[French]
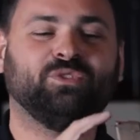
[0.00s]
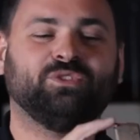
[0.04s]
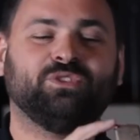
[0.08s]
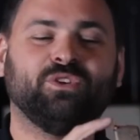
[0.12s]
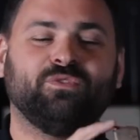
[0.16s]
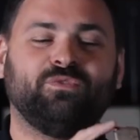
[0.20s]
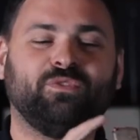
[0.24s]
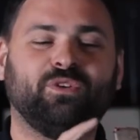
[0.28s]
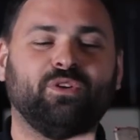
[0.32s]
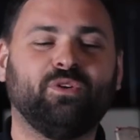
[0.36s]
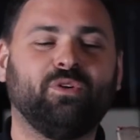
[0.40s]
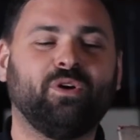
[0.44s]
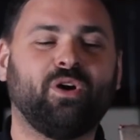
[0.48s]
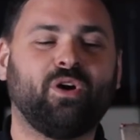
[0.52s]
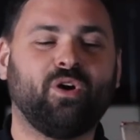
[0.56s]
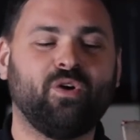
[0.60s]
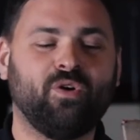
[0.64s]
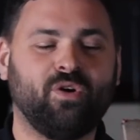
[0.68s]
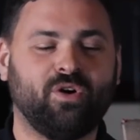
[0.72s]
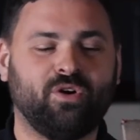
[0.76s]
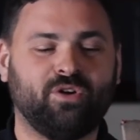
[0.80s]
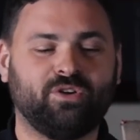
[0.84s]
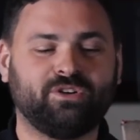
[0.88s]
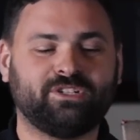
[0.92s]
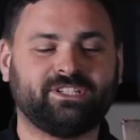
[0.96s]
ce follower
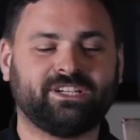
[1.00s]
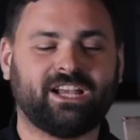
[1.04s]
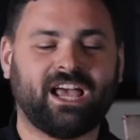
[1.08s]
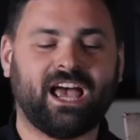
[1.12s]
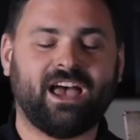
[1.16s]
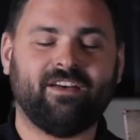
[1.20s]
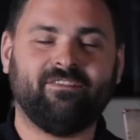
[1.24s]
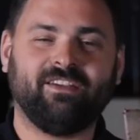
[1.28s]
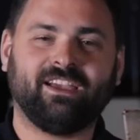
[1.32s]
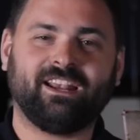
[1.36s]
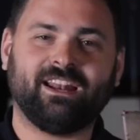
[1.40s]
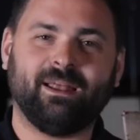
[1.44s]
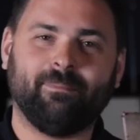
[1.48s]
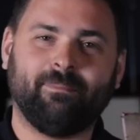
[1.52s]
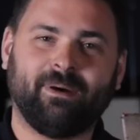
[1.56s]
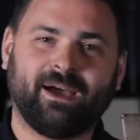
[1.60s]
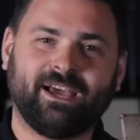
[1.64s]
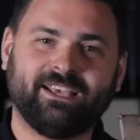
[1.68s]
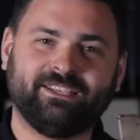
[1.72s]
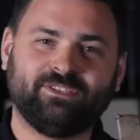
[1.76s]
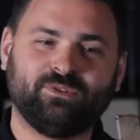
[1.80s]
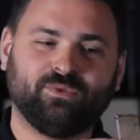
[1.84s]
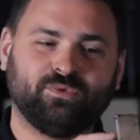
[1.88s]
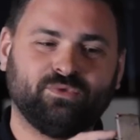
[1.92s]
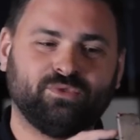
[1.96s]
orange, avec la
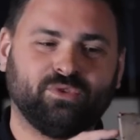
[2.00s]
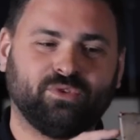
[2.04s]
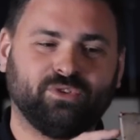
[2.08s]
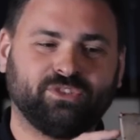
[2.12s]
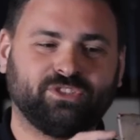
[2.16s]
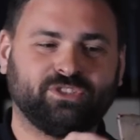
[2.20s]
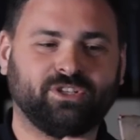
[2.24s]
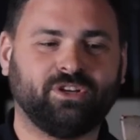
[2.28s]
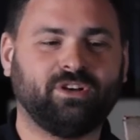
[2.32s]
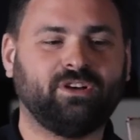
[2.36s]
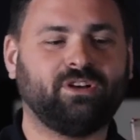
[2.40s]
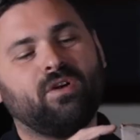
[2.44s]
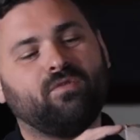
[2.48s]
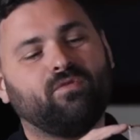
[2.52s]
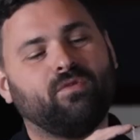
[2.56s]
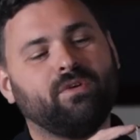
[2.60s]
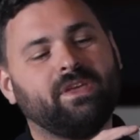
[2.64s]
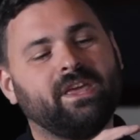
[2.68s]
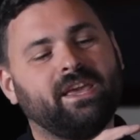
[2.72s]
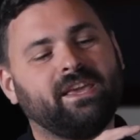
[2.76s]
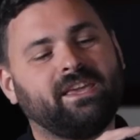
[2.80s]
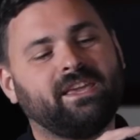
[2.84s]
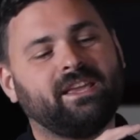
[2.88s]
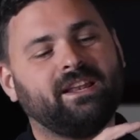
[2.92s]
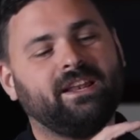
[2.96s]
pression du ressort, vous
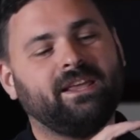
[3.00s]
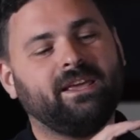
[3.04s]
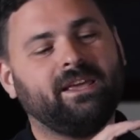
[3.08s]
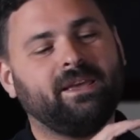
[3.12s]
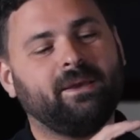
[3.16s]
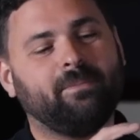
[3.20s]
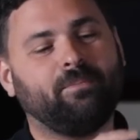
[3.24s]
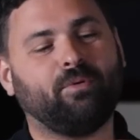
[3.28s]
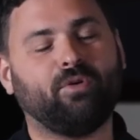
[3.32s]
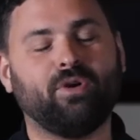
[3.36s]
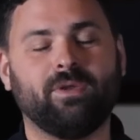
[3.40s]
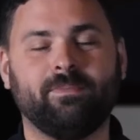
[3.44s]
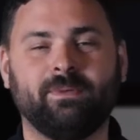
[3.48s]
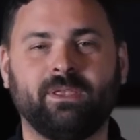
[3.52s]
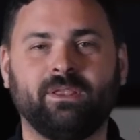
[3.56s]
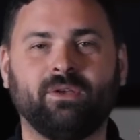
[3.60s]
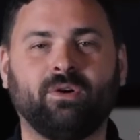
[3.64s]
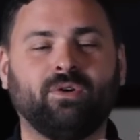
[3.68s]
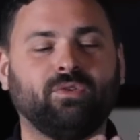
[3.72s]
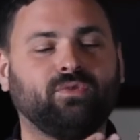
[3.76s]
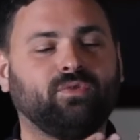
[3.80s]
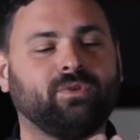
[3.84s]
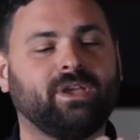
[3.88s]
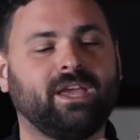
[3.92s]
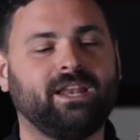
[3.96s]
voyez qu'il est
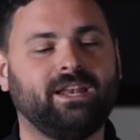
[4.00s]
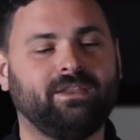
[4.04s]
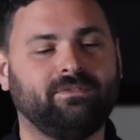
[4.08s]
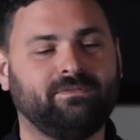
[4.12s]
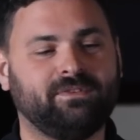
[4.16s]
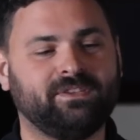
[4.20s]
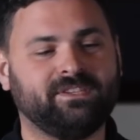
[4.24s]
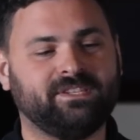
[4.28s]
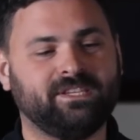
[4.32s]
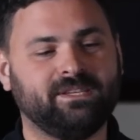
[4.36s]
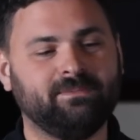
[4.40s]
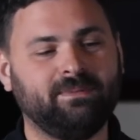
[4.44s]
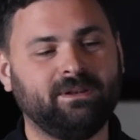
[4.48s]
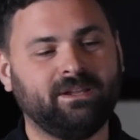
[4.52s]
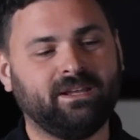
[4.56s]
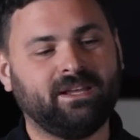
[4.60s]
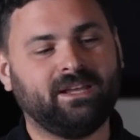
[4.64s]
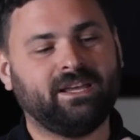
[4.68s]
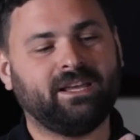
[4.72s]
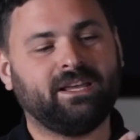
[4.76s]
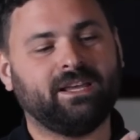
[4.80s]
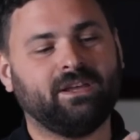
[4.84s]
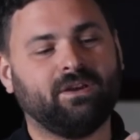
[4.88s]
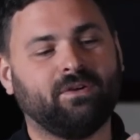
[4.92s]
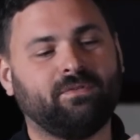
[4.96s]
proéminent, en tout cas il est visible,
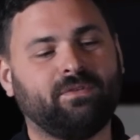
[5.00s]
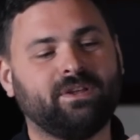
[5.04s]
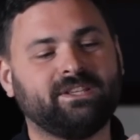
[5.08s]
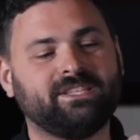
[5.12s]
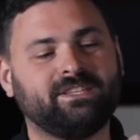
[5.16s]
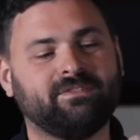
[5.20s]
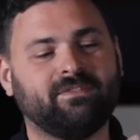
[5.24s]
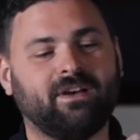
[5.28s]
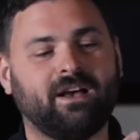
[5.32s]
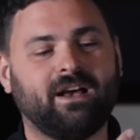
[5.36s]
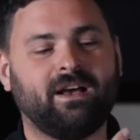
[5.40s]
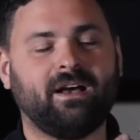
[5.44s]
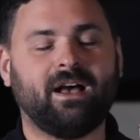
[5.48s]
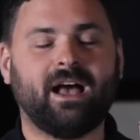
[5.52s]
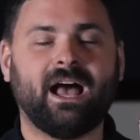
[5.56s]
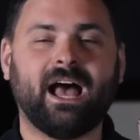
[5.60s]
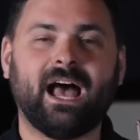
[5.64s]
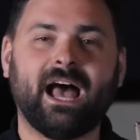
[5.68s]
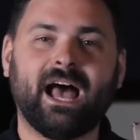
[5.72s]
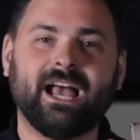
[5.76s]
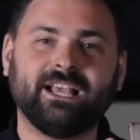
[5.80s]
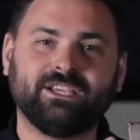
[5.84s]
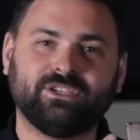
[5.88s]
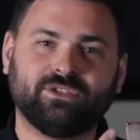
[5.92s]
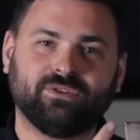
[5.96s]
et en fait il va
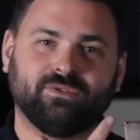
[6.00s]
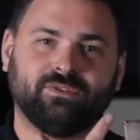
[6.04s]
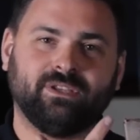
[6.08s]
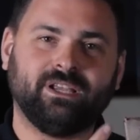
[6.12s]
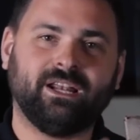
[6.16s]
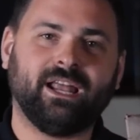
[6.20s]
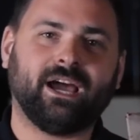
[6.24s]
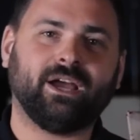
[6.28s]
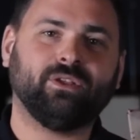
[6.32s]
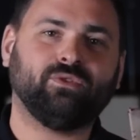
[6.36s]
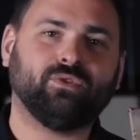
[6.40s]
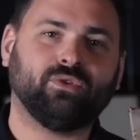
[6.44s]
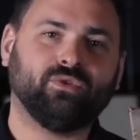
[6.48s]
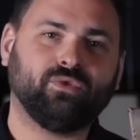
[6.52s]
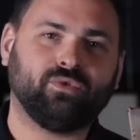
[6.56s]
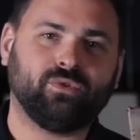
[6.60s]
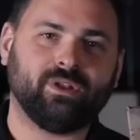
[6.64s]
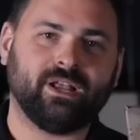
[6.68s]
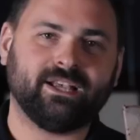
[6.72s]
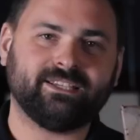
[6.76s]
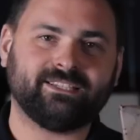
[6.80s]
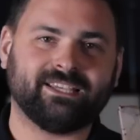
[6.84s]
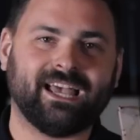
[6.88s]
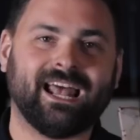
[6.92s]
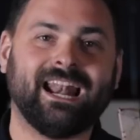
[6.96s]
actionner la de
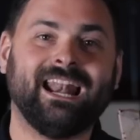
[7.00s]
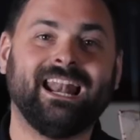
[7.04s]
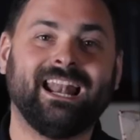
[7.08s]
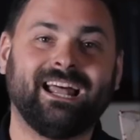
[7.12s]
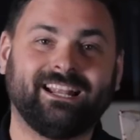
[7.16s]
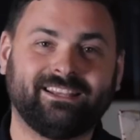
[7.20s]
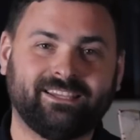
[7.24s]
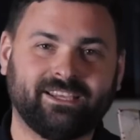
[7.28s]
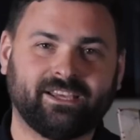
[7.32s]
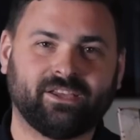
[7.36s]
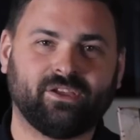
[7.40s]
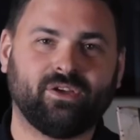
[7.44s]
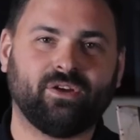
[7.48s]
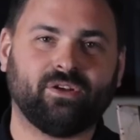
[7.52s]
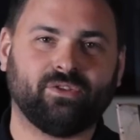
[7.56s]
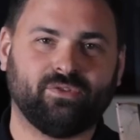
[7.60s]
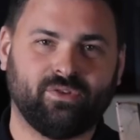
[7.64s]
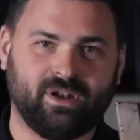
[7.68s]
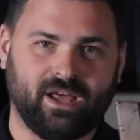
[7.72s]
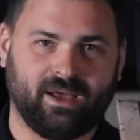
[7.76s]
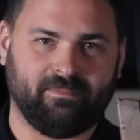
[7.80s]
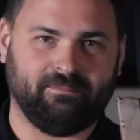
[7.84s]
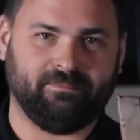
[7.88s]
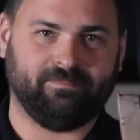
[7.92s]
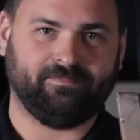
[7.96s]
culasse à l'intérieur de
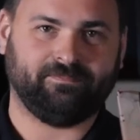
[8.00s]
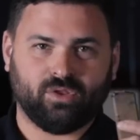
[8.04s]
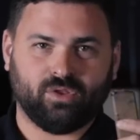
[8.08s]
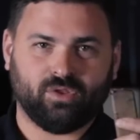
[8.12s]
l'arme.